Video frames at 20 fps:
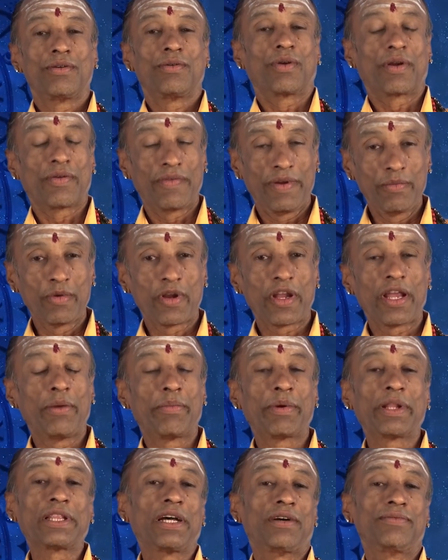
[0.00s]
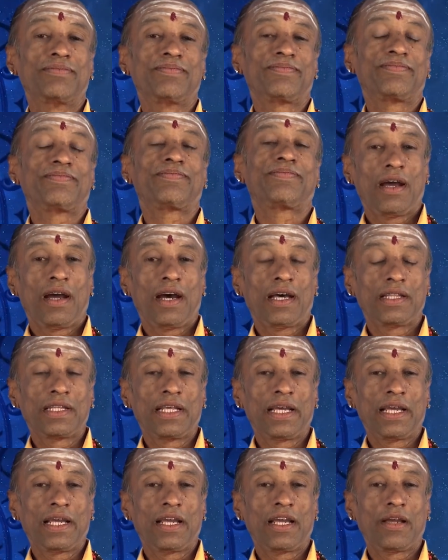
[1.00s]
உறவின் முறையே அப்படி தான்
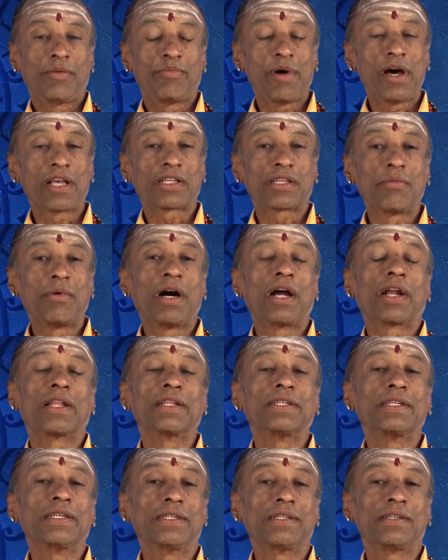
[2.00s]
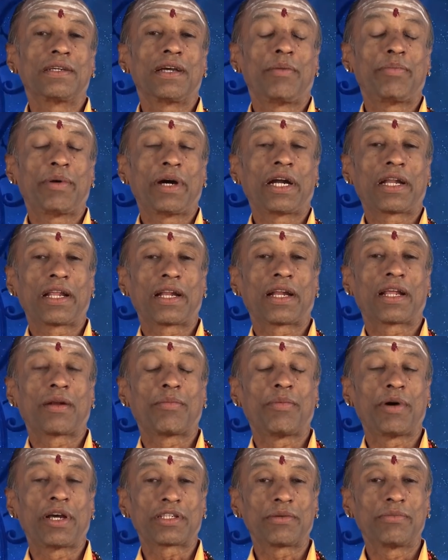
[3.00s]
அந்த பாசமானது அப்பா கிட்ட
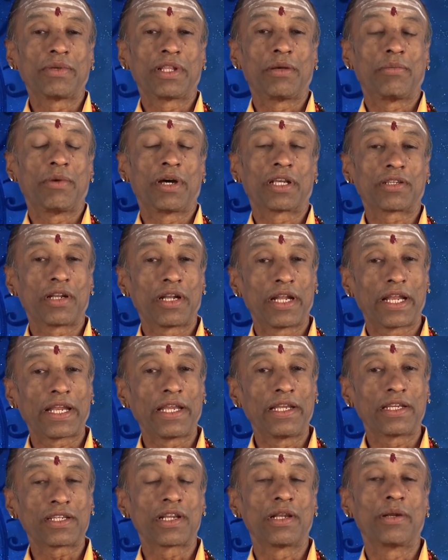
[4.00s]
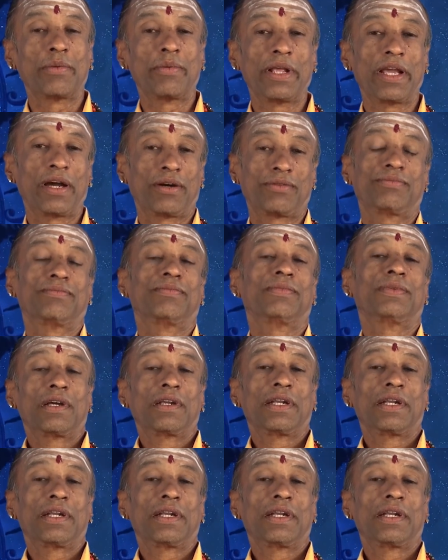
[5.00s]
இருக்கிற பாசம் இந்த மாதம் நிறைய செல்லுபடியாகும்